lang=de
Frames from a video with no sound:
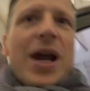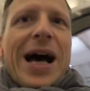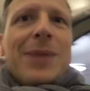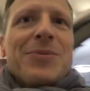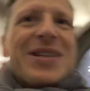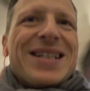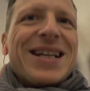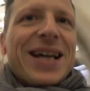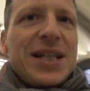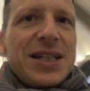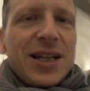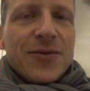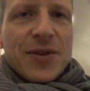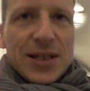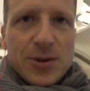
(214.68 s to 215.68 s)
und abends hier
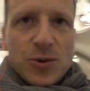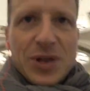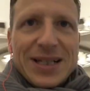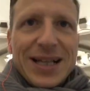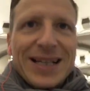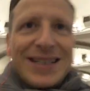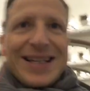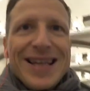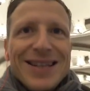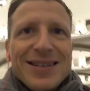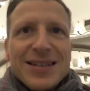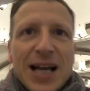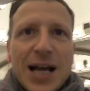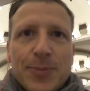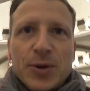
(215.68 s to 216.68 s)
richtig was los. Denn
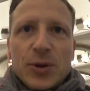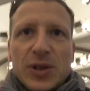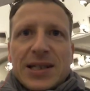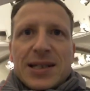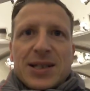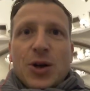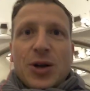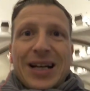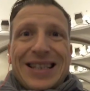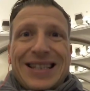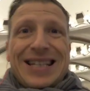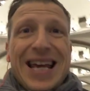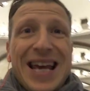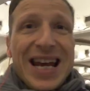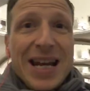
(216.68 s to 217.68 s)
jeden Tag benutzen ca.
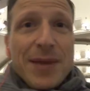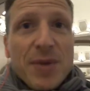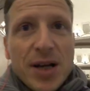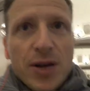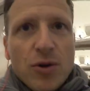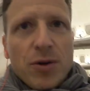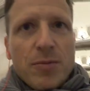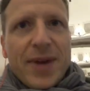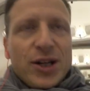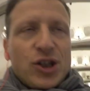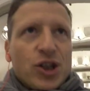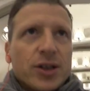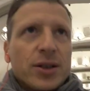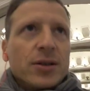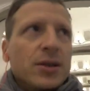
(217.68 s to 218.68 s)
10 Millionen
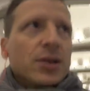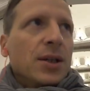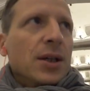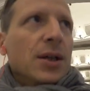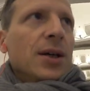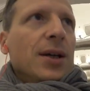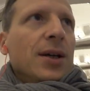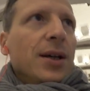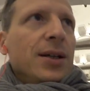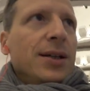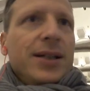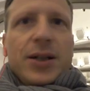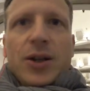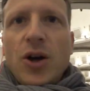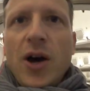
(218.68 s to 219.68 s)
Menschen
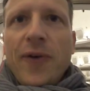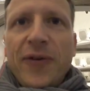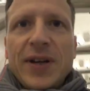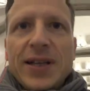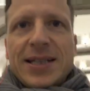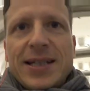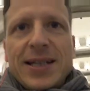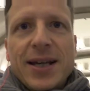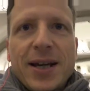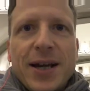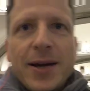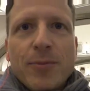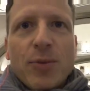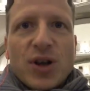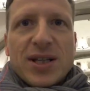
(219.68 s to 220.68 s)
die Öffis hier
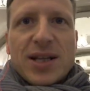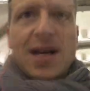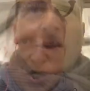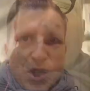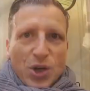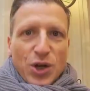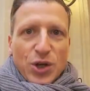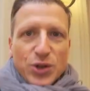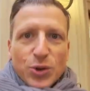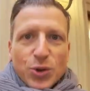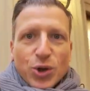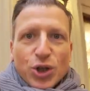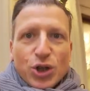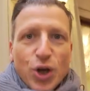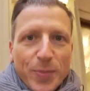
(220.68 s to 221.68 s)
in Moskau.
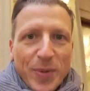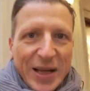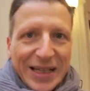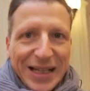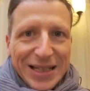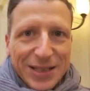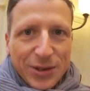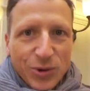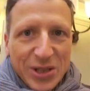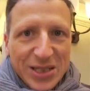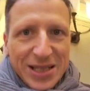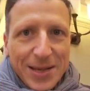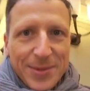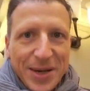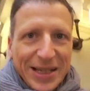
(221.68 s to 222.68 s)
So, Shopping, ganz
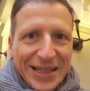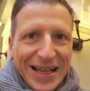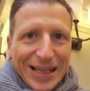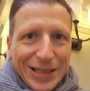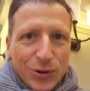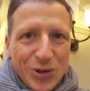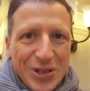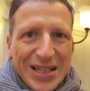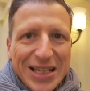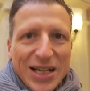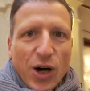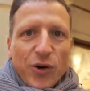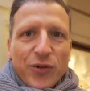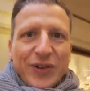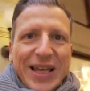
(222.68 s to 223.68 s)
großes Thema. Der Russe
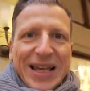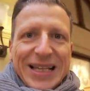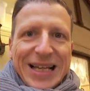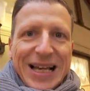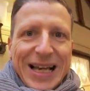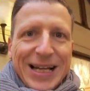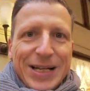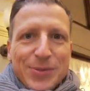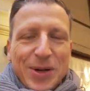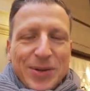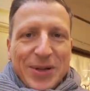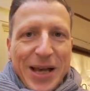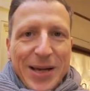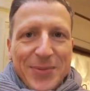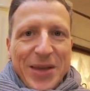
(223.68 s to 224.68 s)
kauft gern ein,
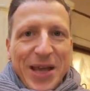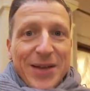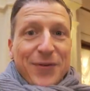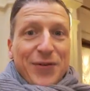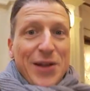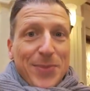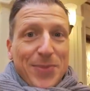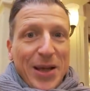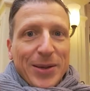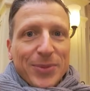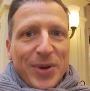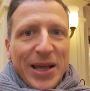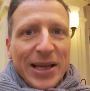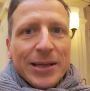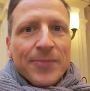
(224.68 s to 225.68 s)
übertreibt gern viel Bling
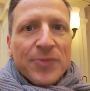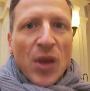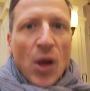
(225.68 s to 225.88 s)
Bling.